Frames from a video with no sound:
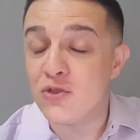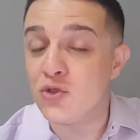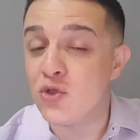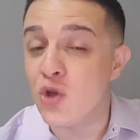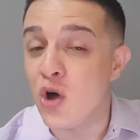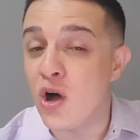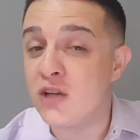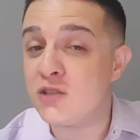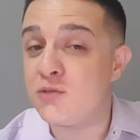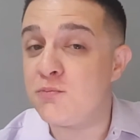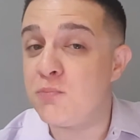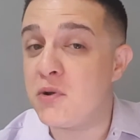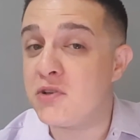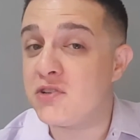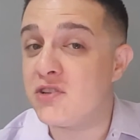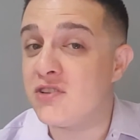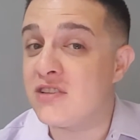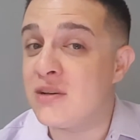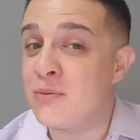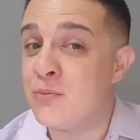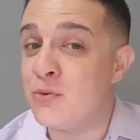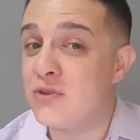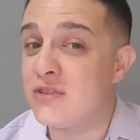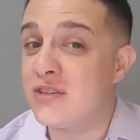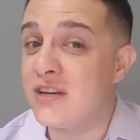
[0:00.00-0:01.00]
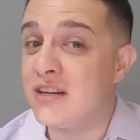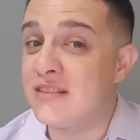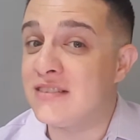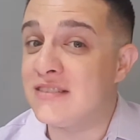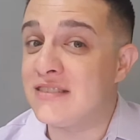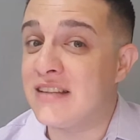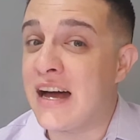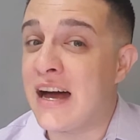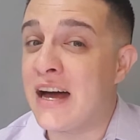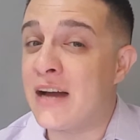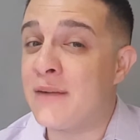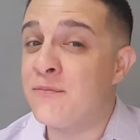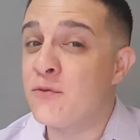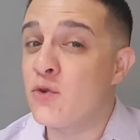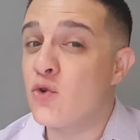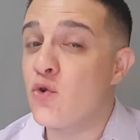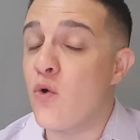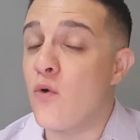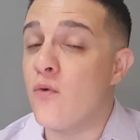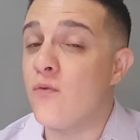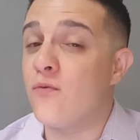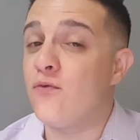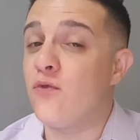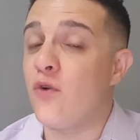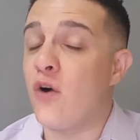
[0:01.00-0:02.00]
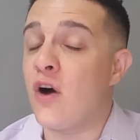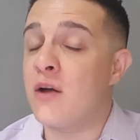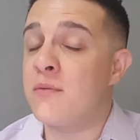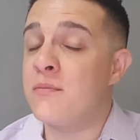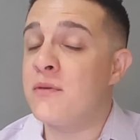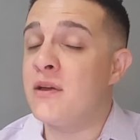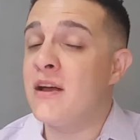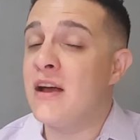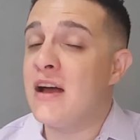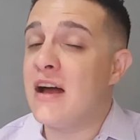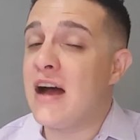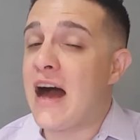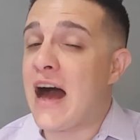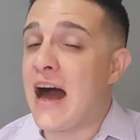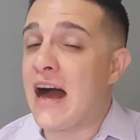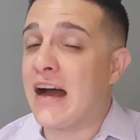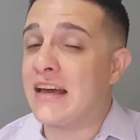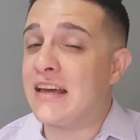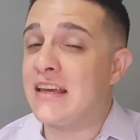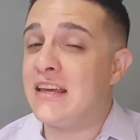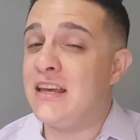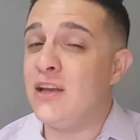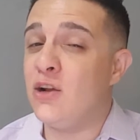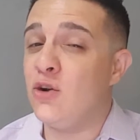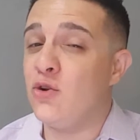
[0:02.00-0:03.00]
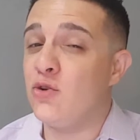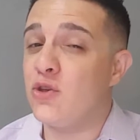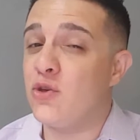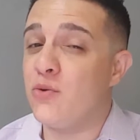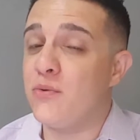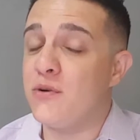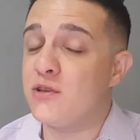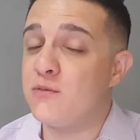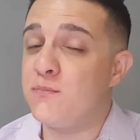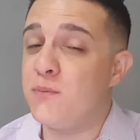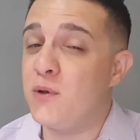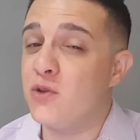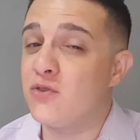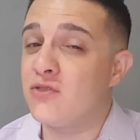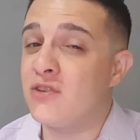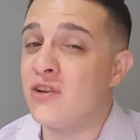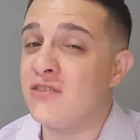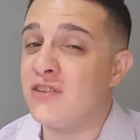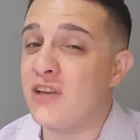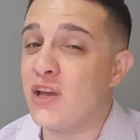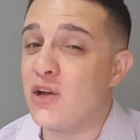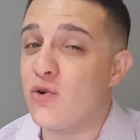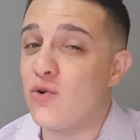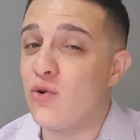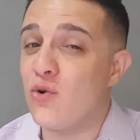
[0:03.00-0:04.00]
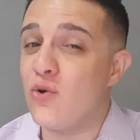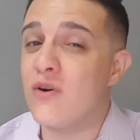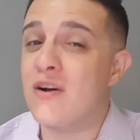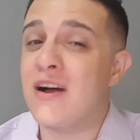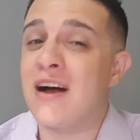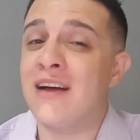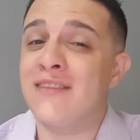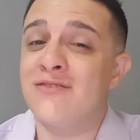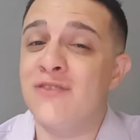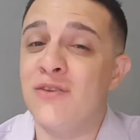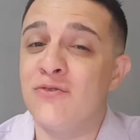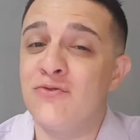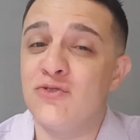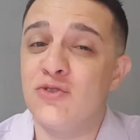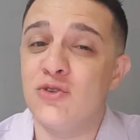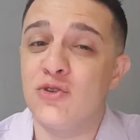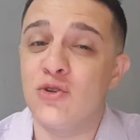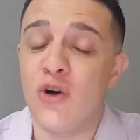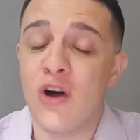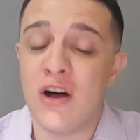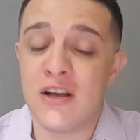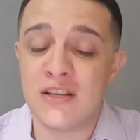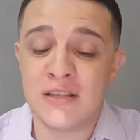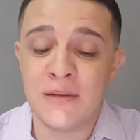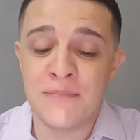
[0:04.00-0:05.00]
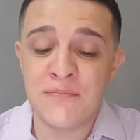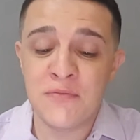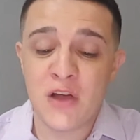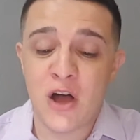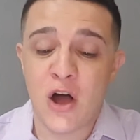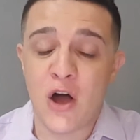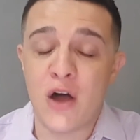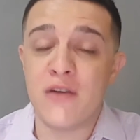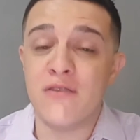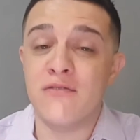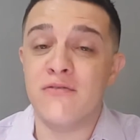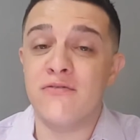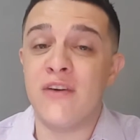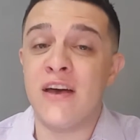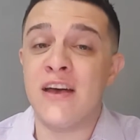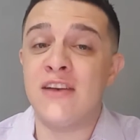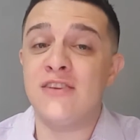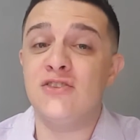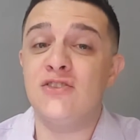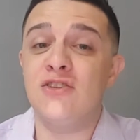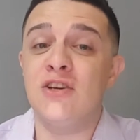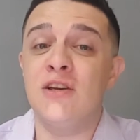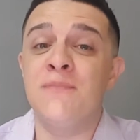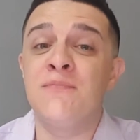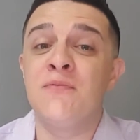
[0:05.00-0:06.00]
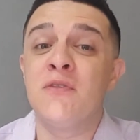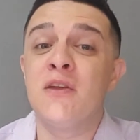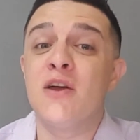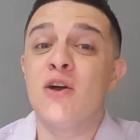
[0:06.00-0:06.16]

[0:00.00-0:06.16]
Nós precisamos andar conforme aquilo que o Espírito Santo tem colocado dentro de nós, ao invés de